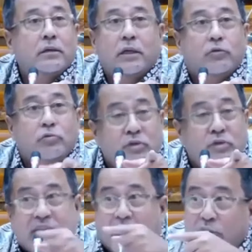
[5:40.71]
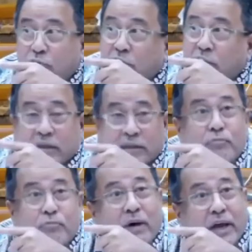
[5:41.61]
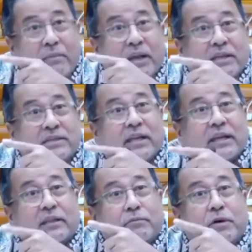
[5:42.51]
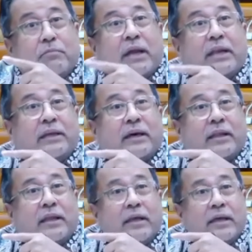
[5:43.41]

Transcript: itu sudah jatuh kita ketemu bagaimana cara kita mengembalikan.